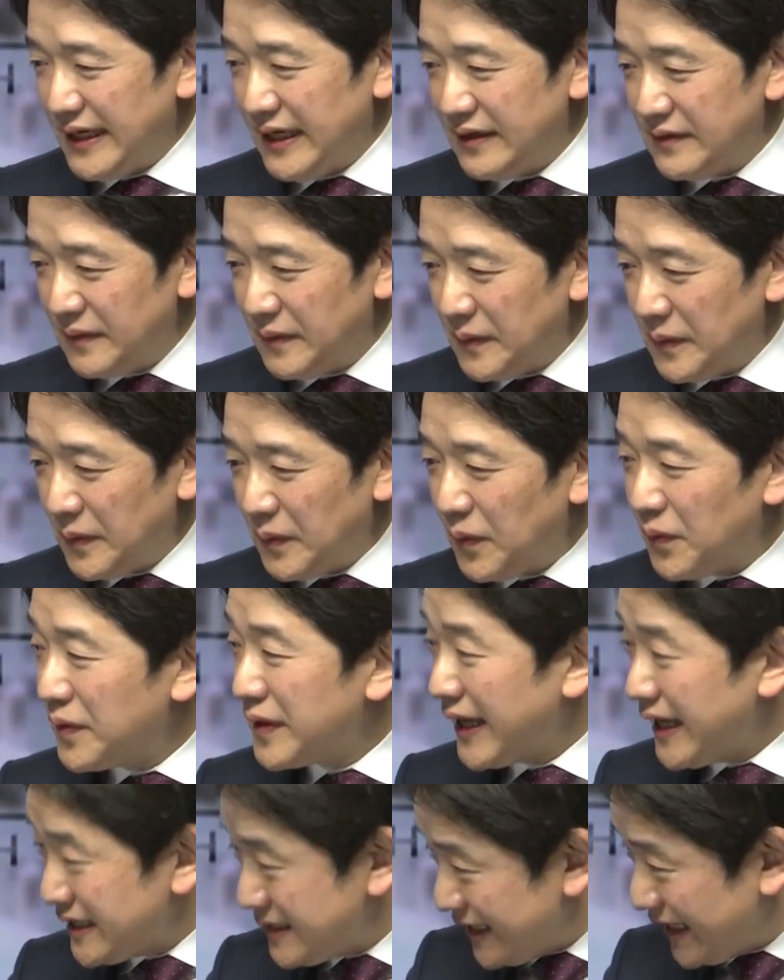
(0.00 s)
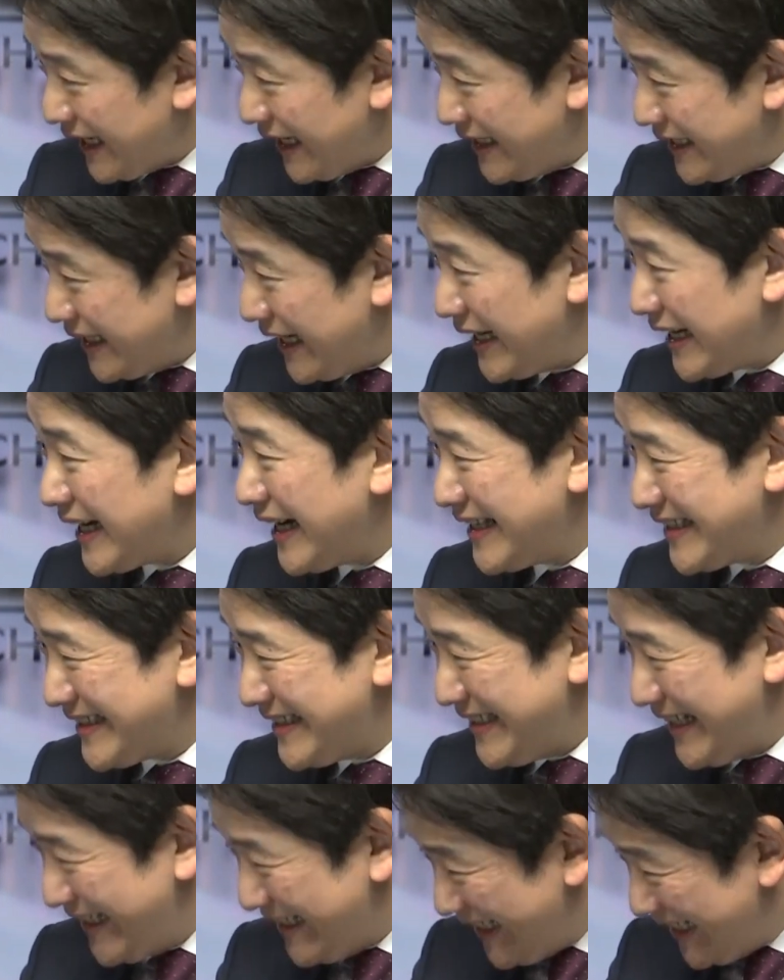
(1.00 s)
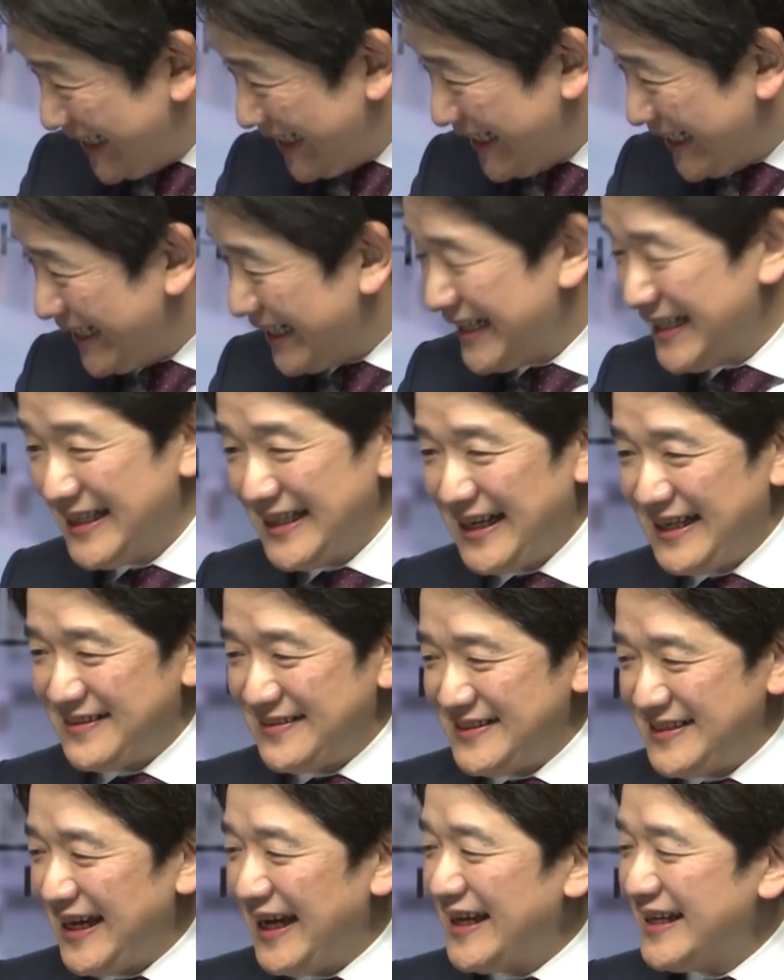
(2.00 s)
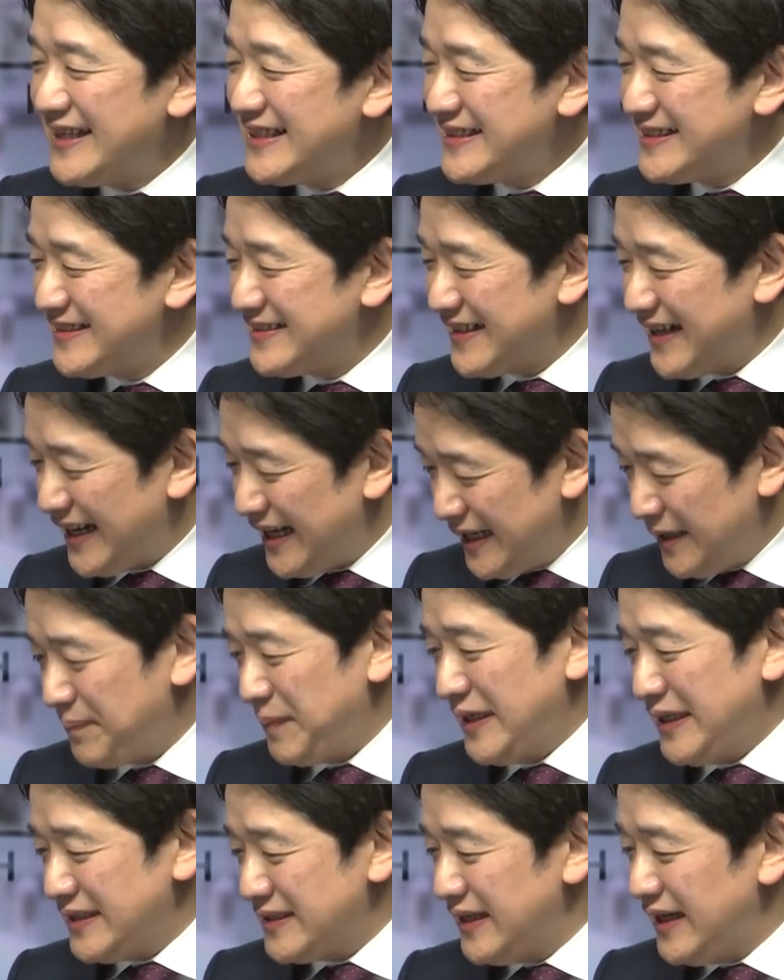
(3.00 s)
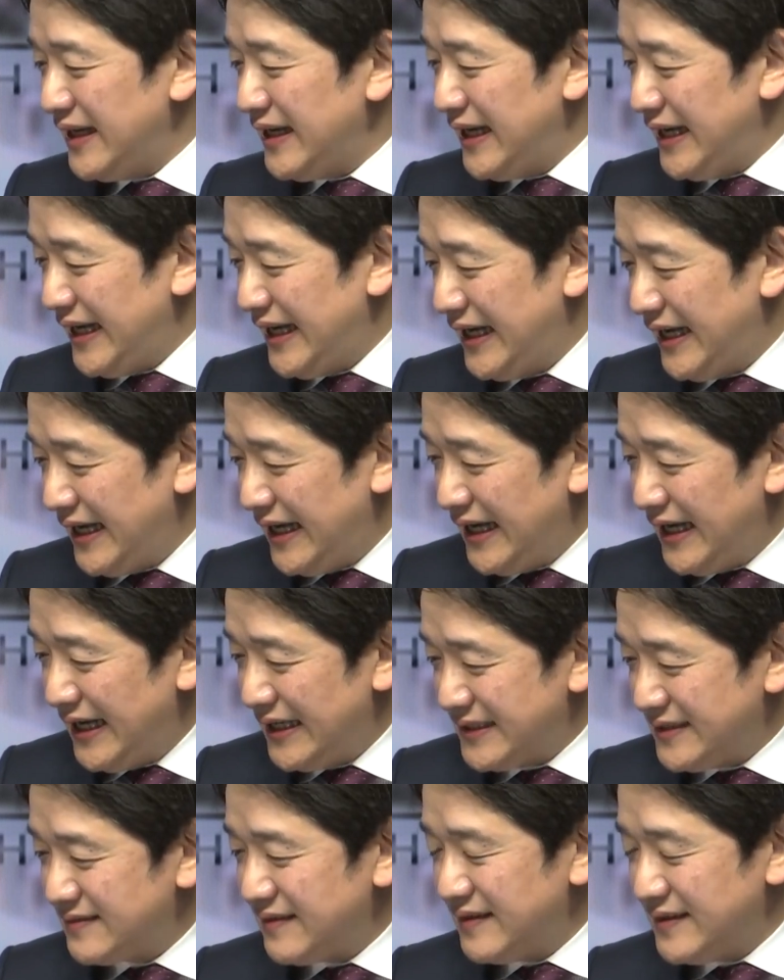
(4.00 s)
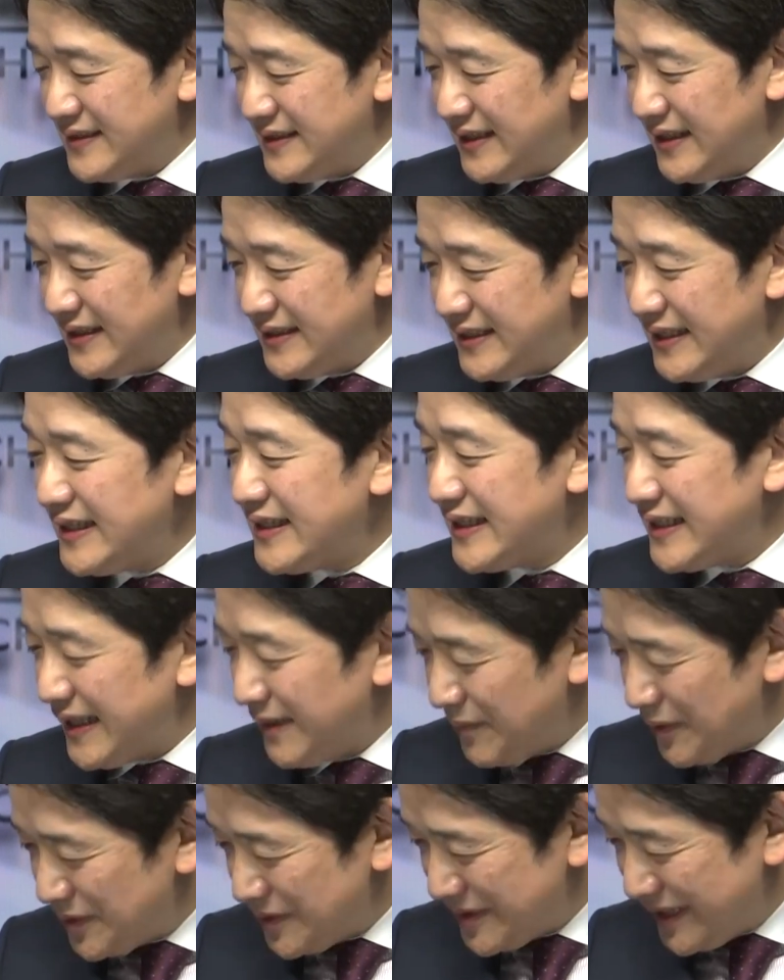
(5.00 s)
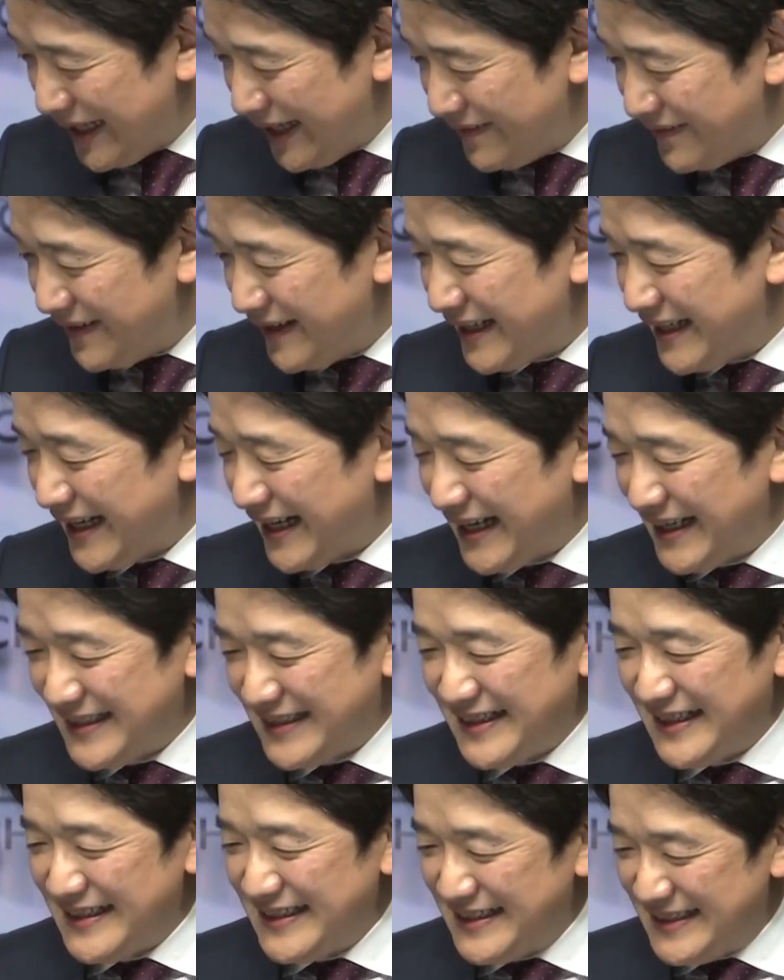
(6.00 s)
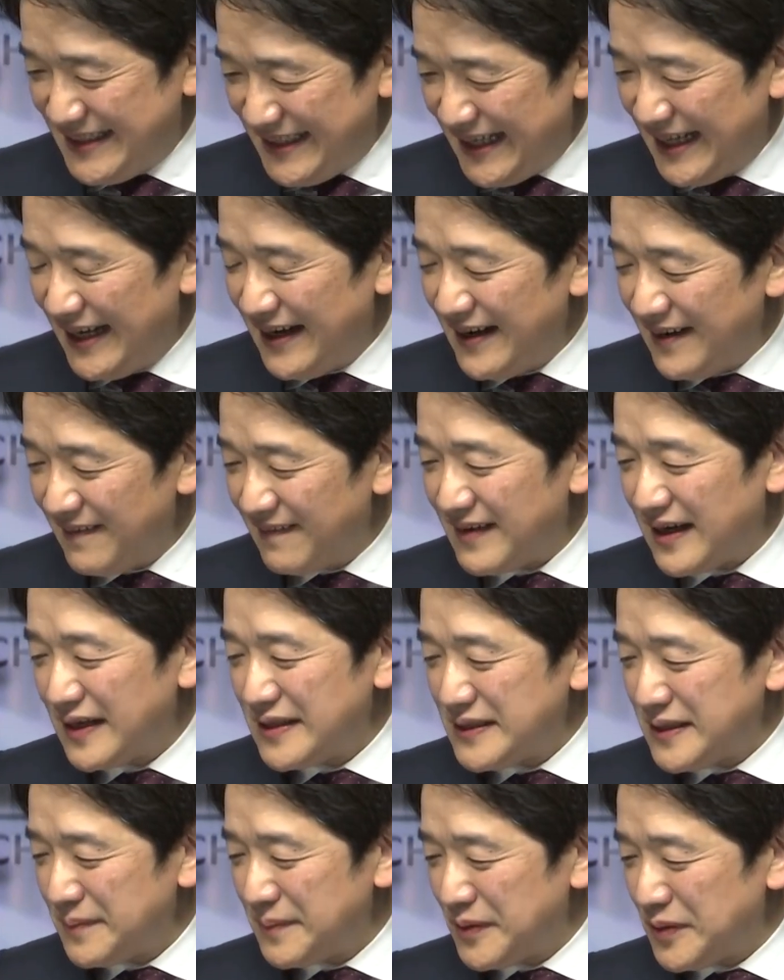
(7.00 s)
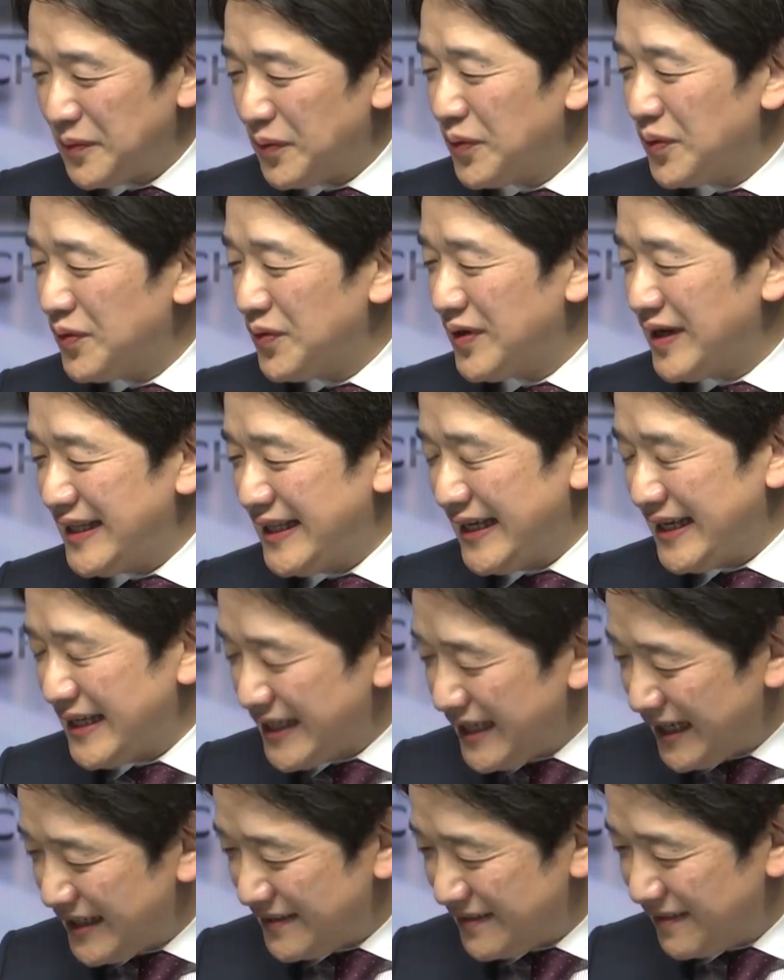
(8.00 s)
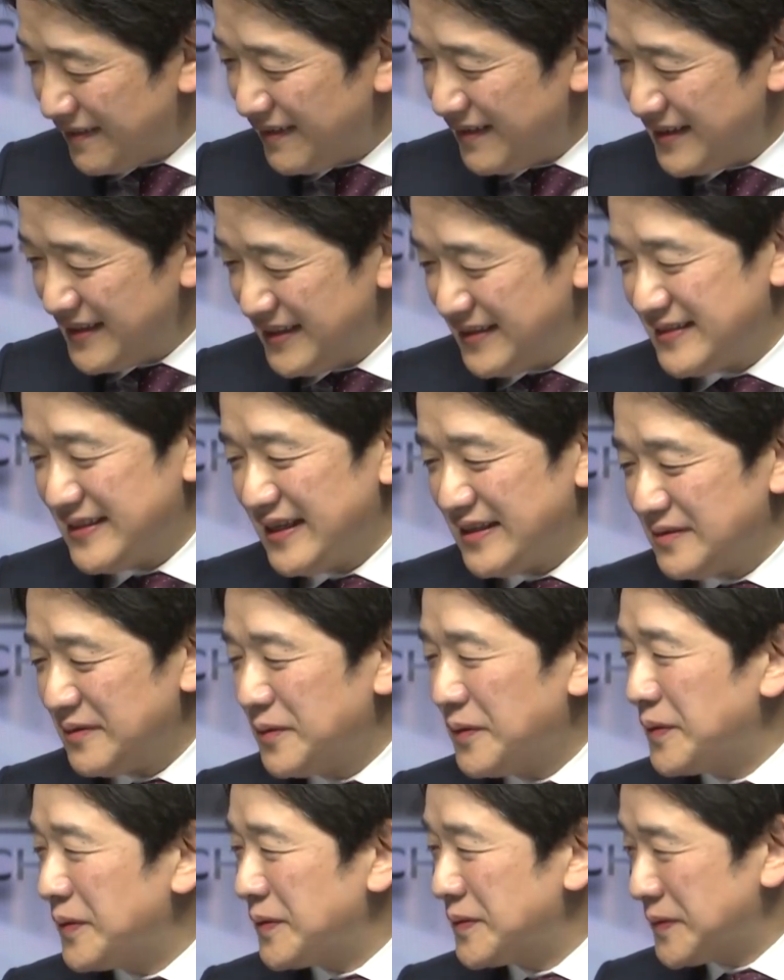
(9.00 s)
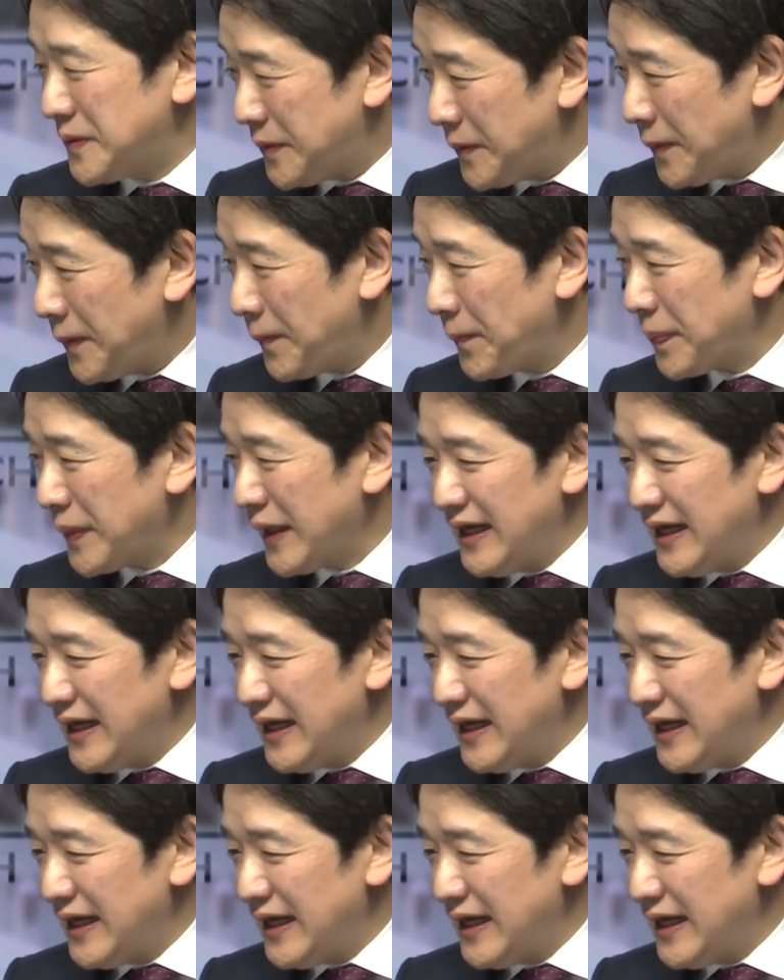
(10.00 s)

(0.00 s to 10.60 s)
あの後継者がいないかったり、はい、あと社員数がやっぱり、えー、ちょっと地域なもので増えなかったりして、はい、お客様のフォローができないといったところと、